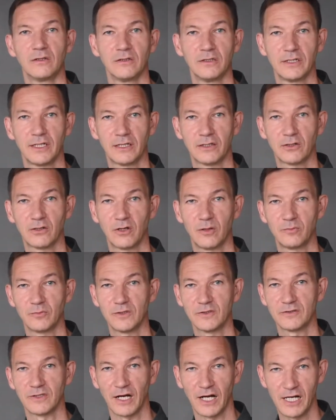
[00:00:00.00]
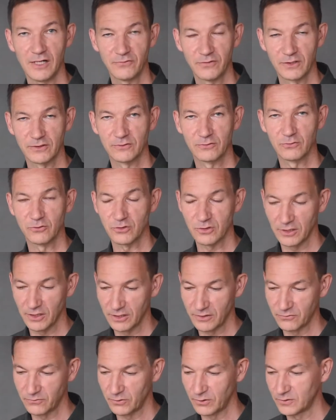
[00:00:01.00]
Na, dann kommt dieser
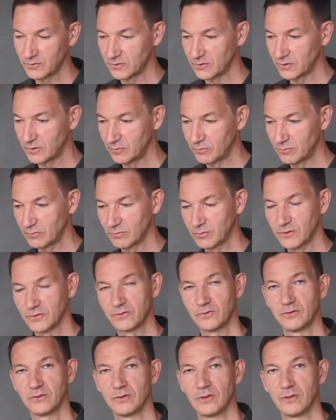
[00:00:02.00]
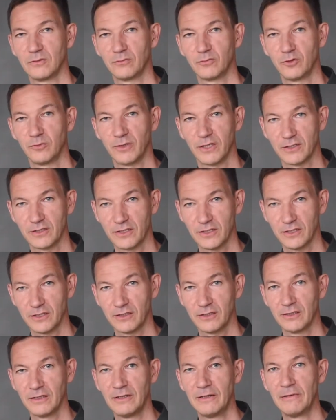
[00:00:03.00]
Alpha-Zustand von 7 bis zur
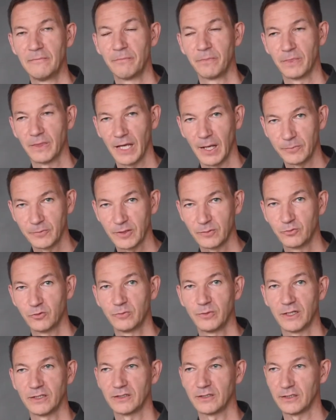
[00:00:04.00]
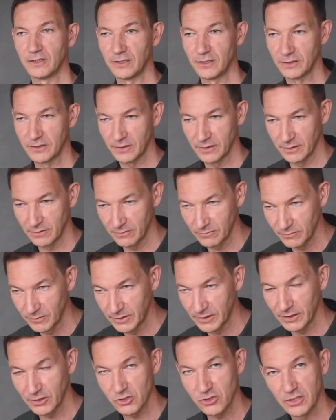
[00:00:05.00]
Pubertät. Und ab der Pubertät dann
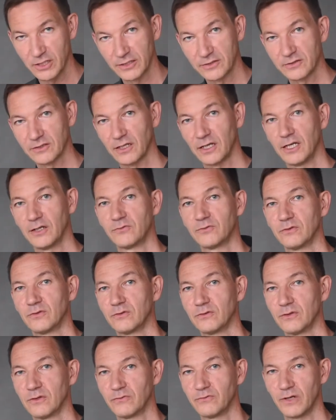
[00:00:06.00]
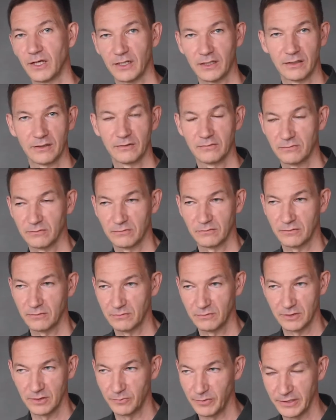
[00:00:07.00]
mit der Geschlechtsreife äh, fangen
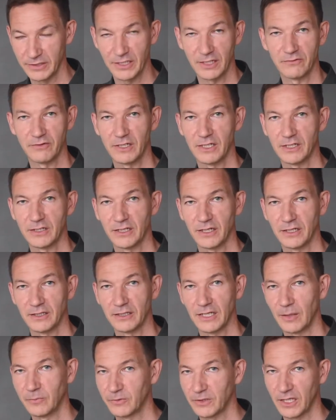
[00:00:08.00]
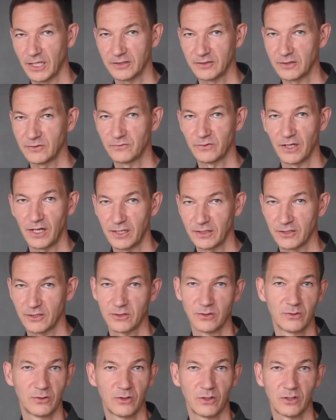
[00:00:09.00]
die Beta-Wellen an. Ab da sind wir
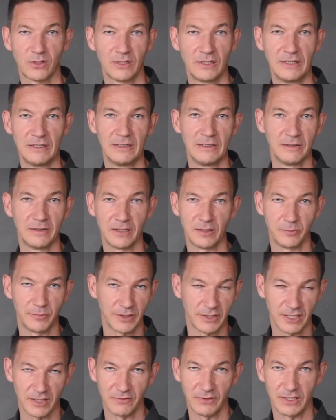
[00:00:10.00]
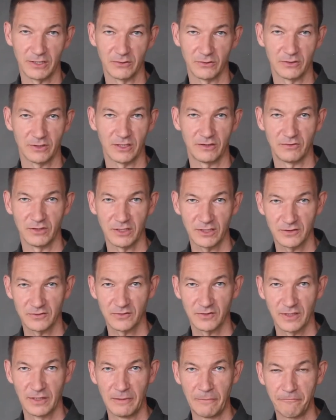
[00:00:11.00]
eigentlich nur noch in Beta-Wellen
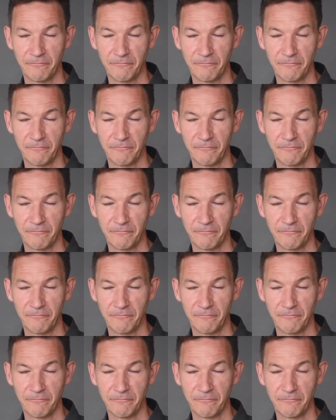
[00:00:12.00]
unterwegs.